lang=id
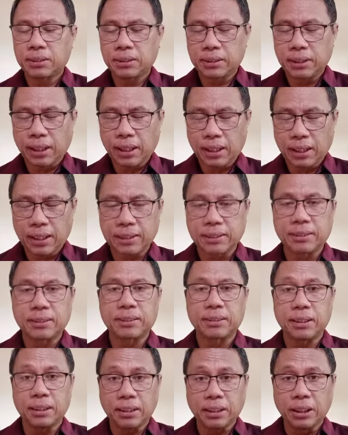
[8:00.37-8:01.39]
taat
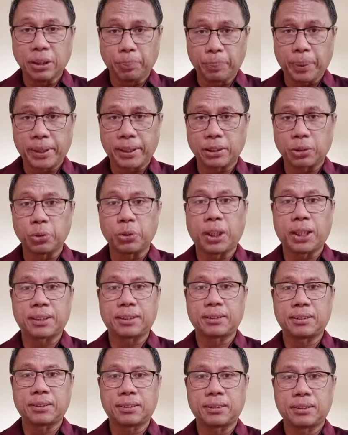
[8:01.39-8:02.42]
kepada
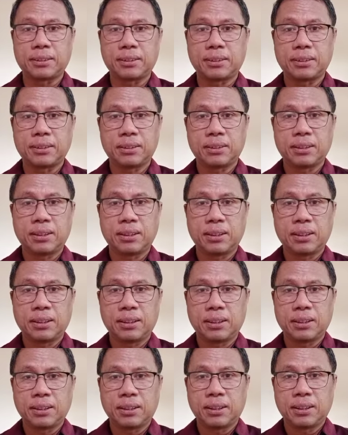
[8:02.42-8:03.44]
Tuhan.
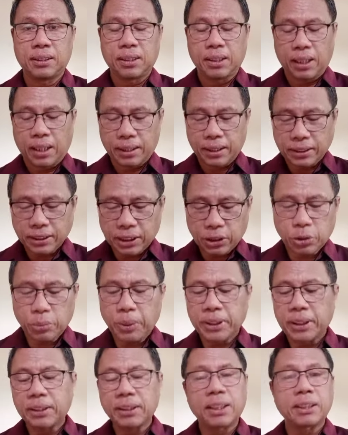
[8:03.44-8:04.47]
Ada satu
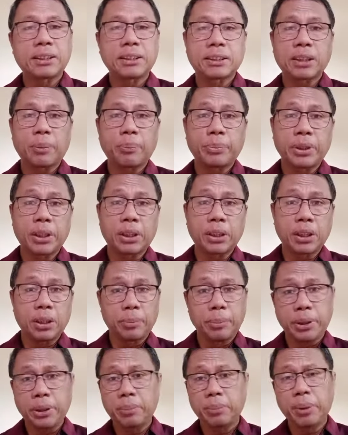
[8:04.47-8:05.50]
bagian Alkitab yang
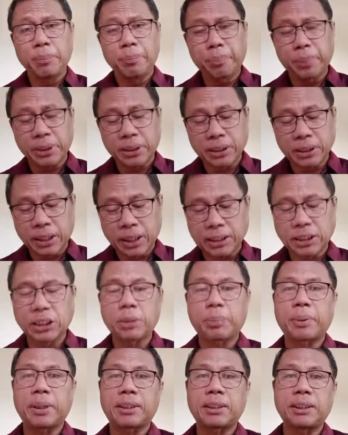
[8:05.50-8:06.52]
lebih memperjelas
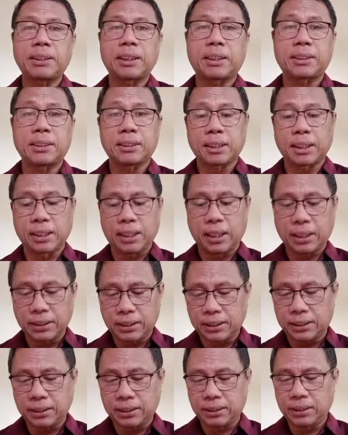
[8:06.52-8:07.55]
kepada kita tentang hal
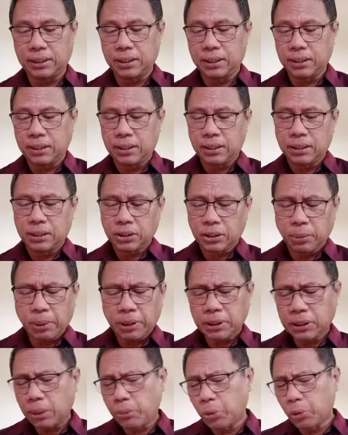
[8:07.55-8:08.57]
ini.
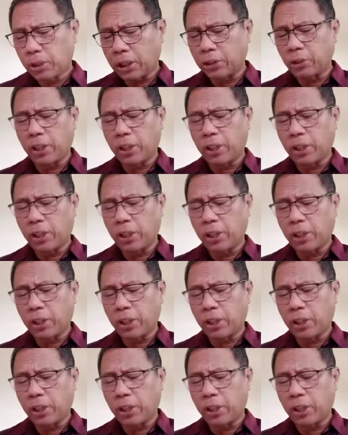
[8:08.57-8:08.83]
Coba kita buka